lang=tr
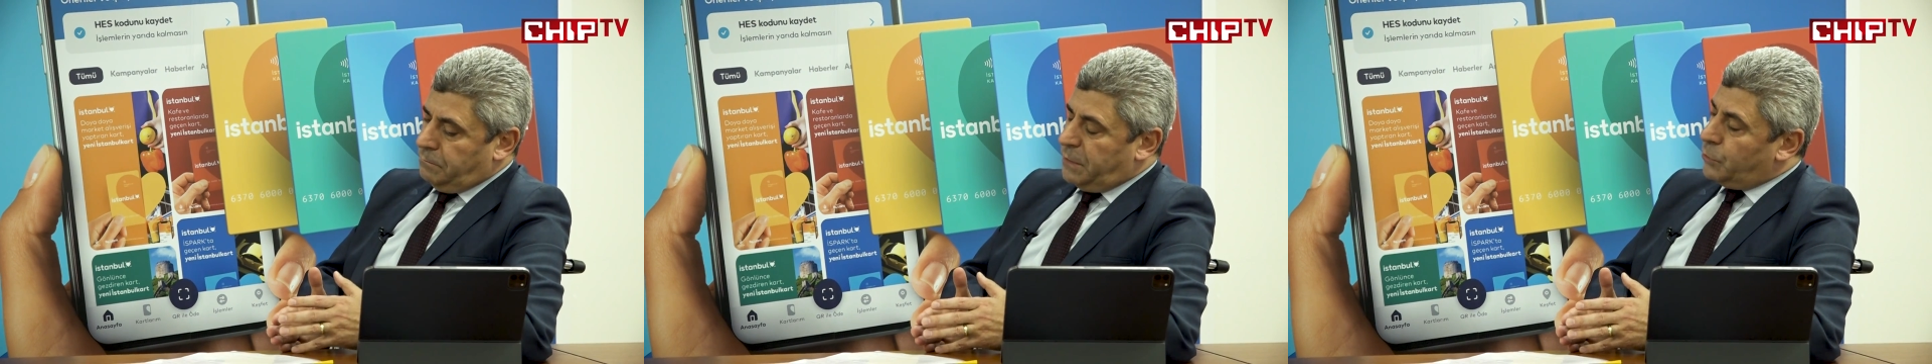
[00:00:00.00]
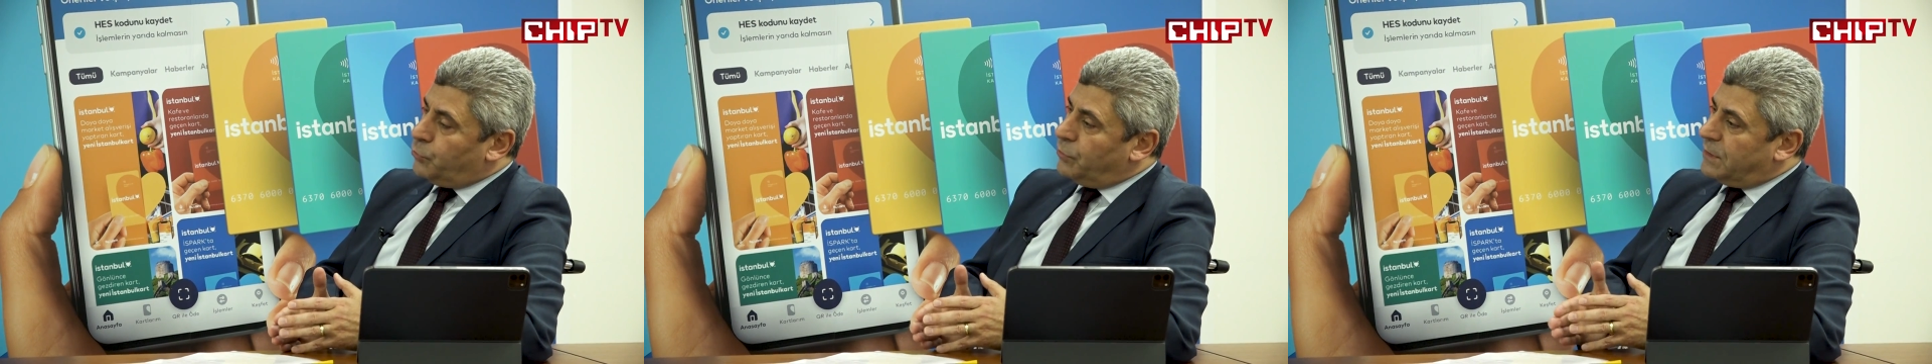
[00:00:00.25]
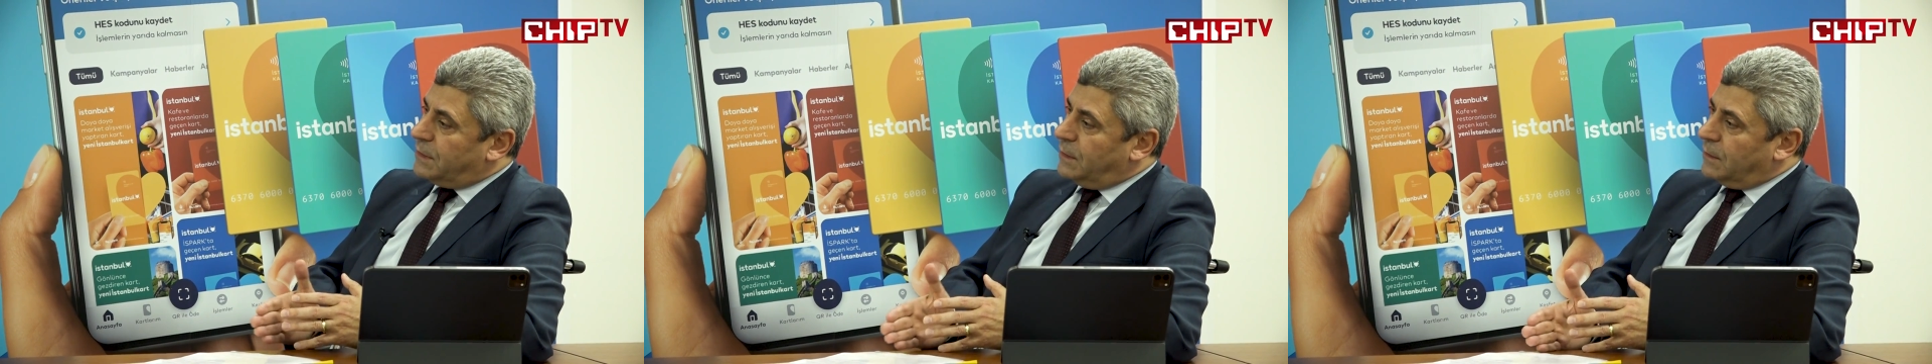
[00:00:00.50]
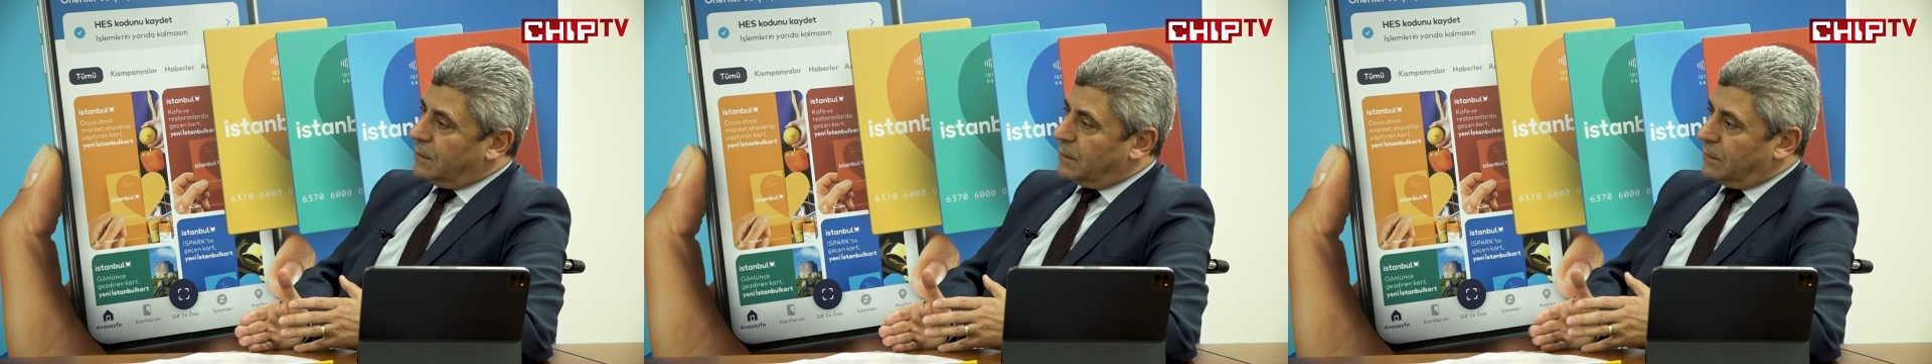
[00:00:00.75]

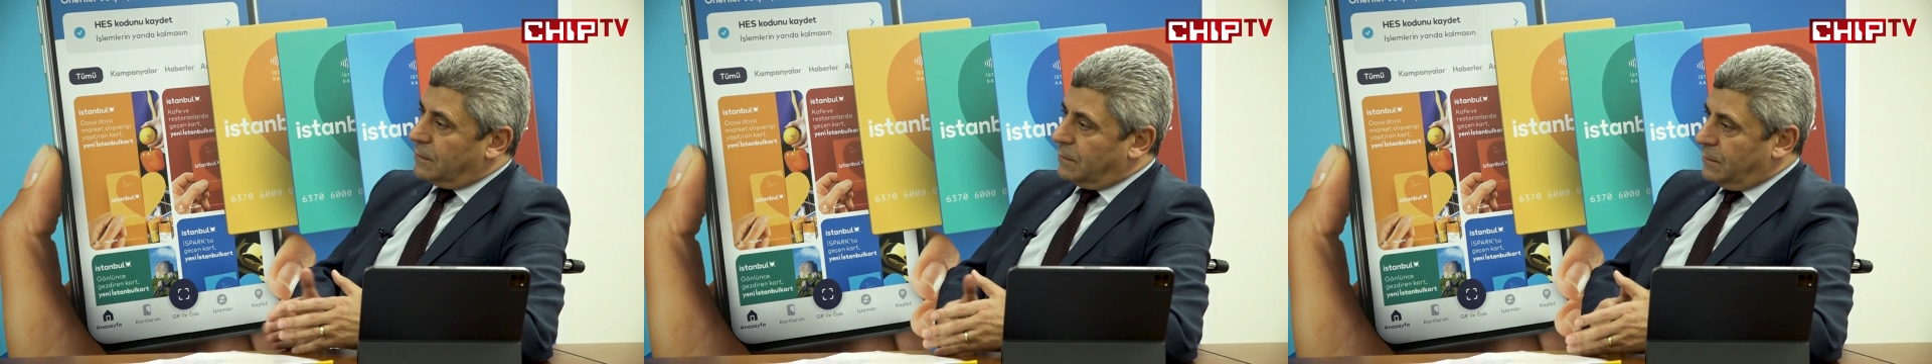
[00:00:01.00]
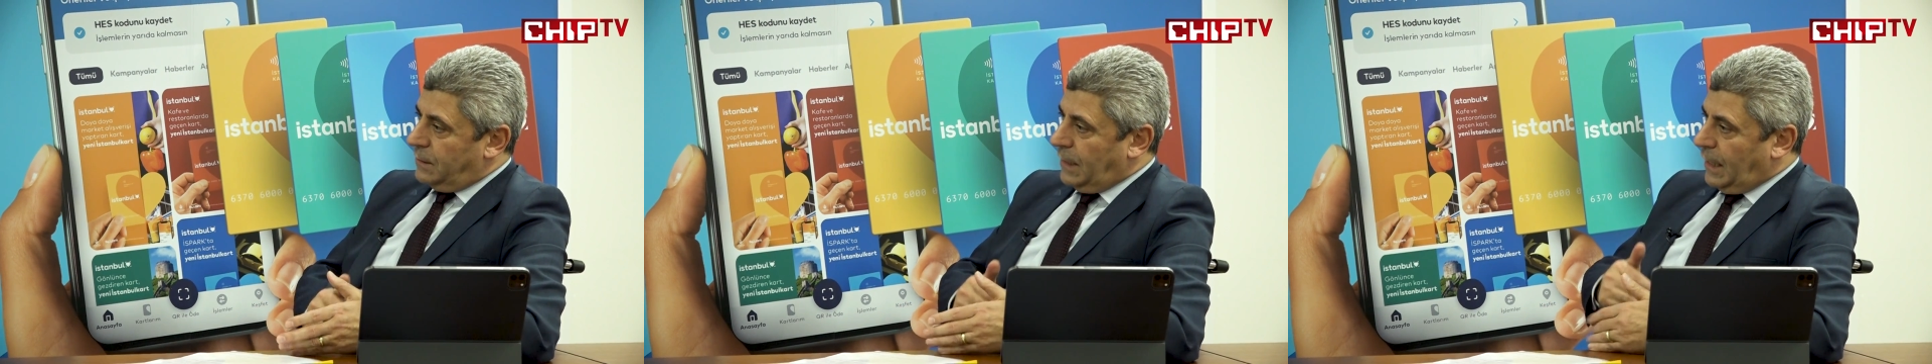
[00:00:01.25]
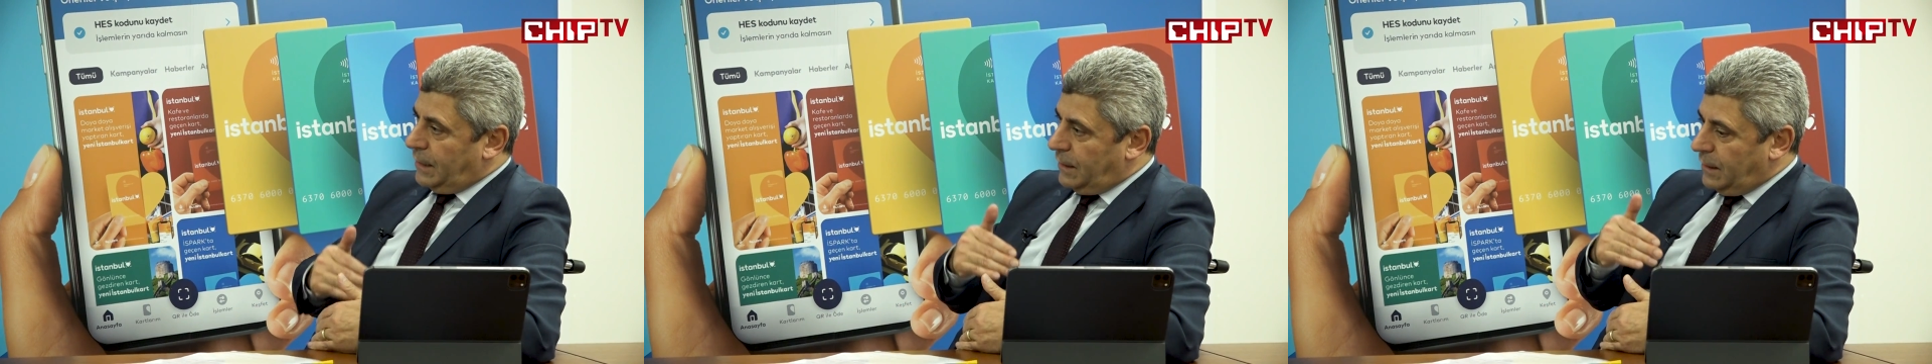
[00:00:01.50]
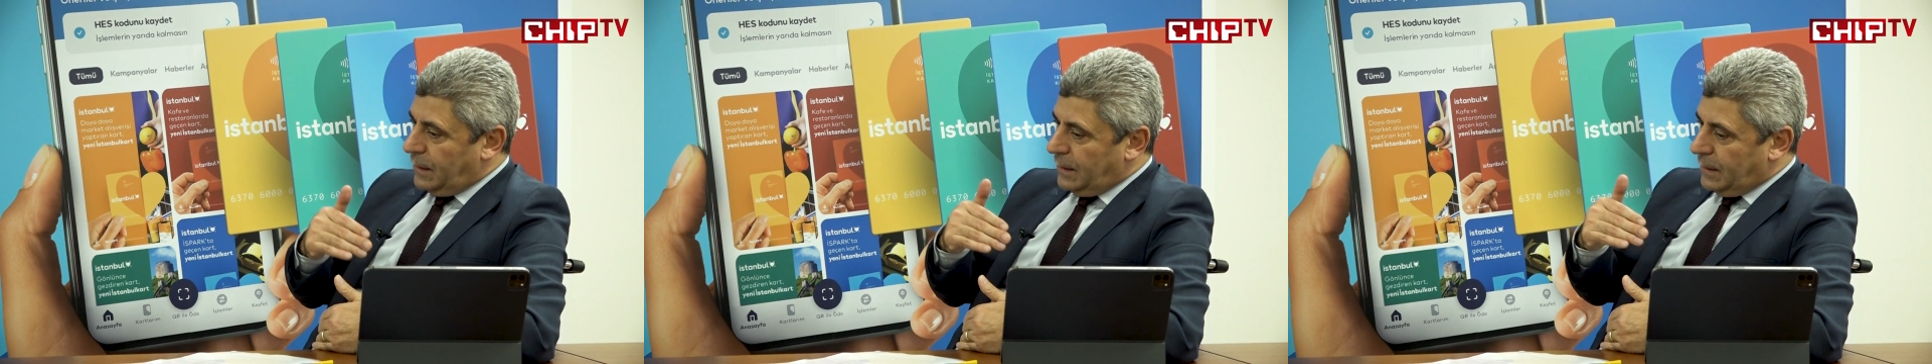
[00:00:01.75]
B2C yani
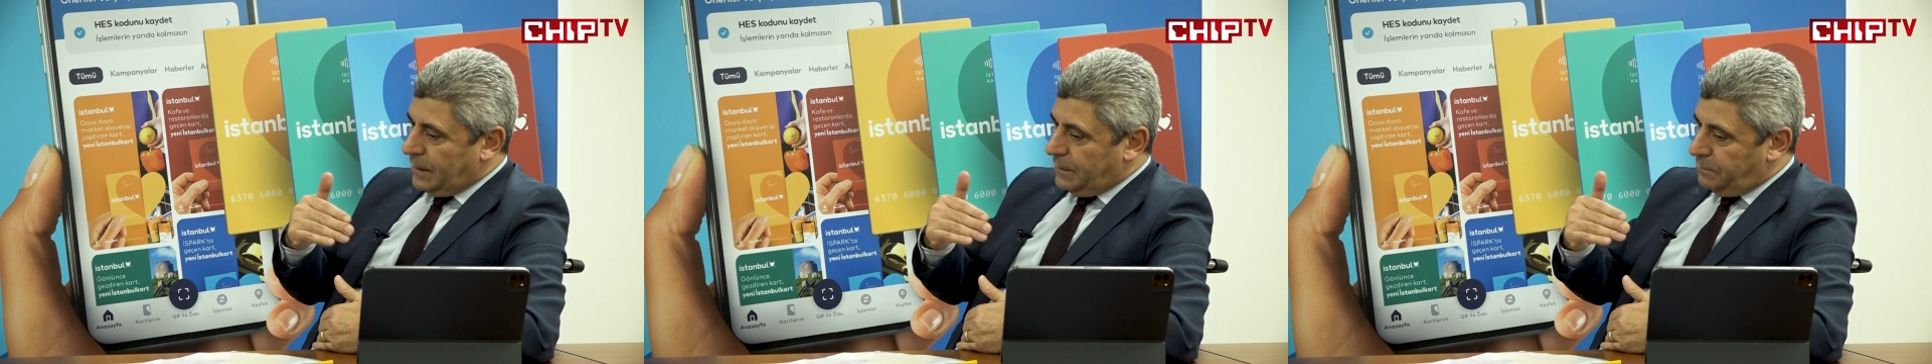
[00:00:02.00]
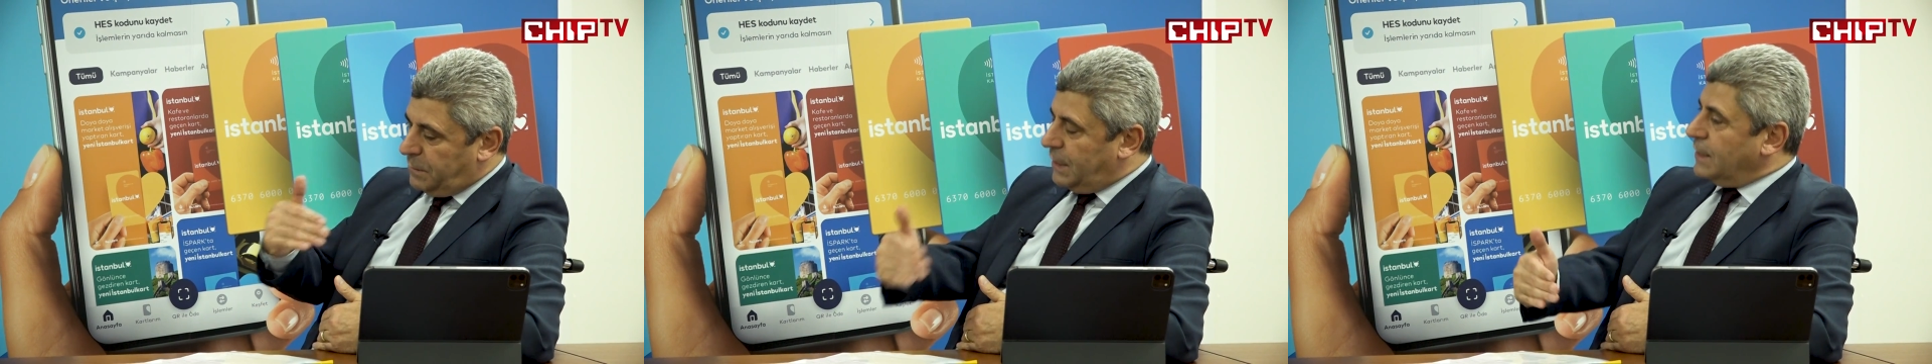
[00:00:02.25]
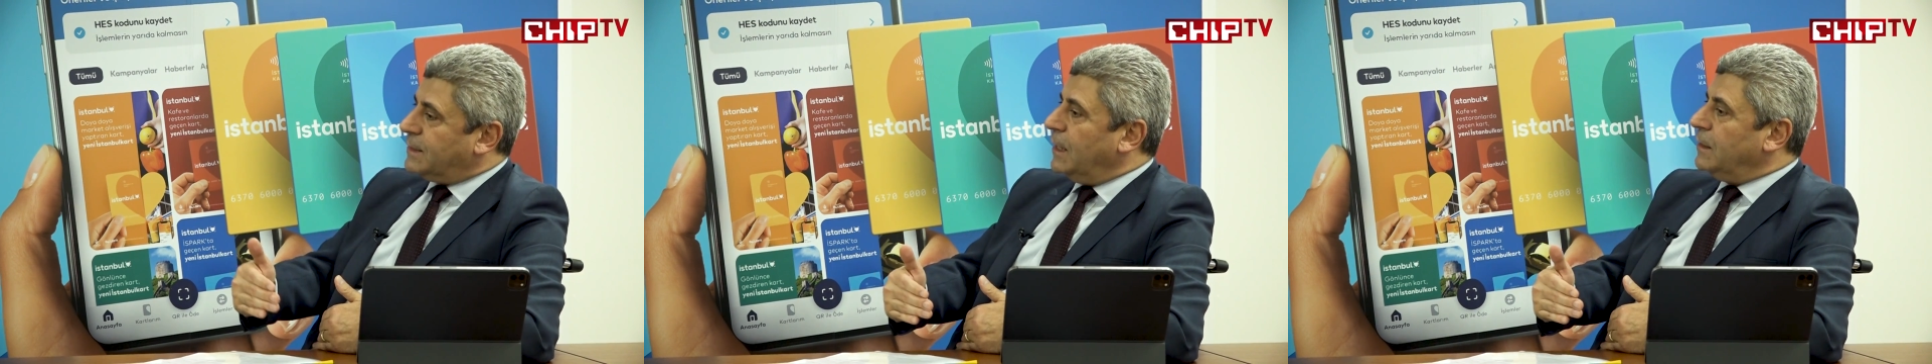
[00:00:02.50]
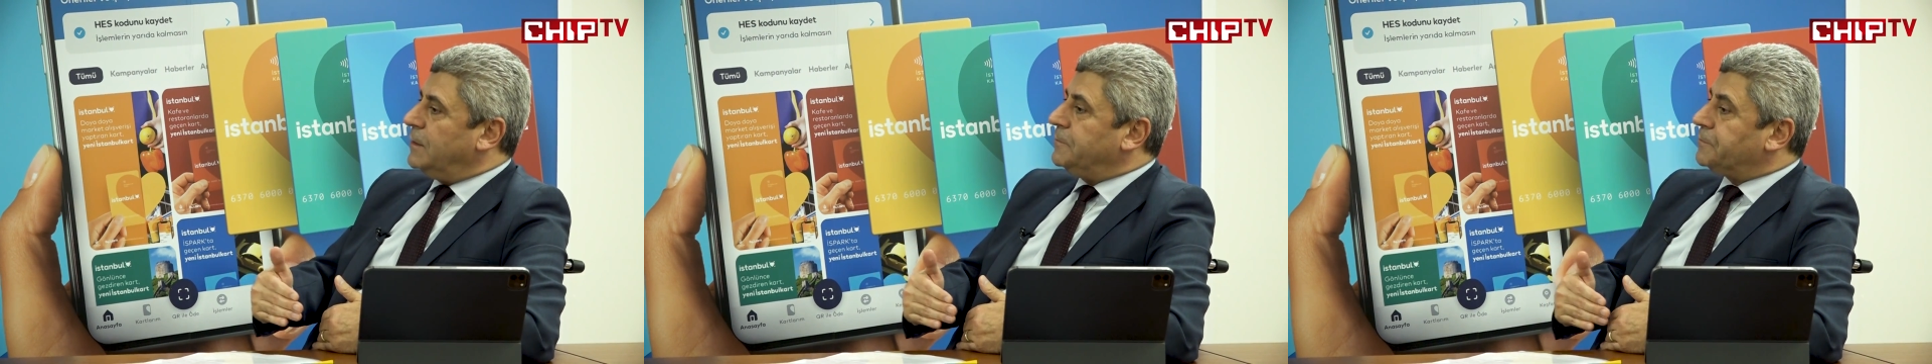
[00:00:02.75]

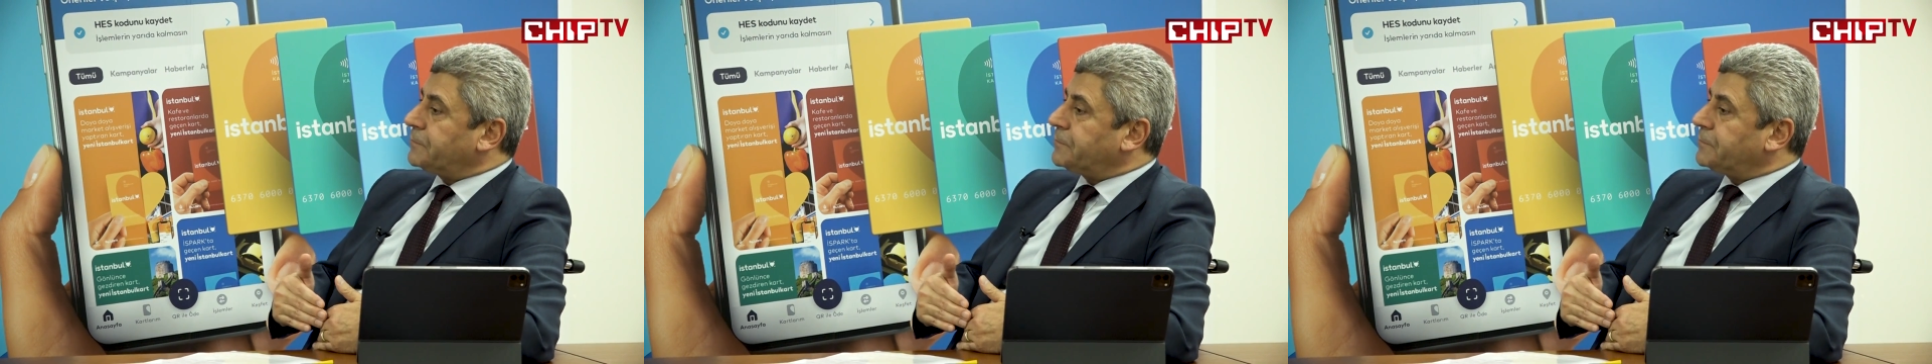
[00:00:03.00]
bireysel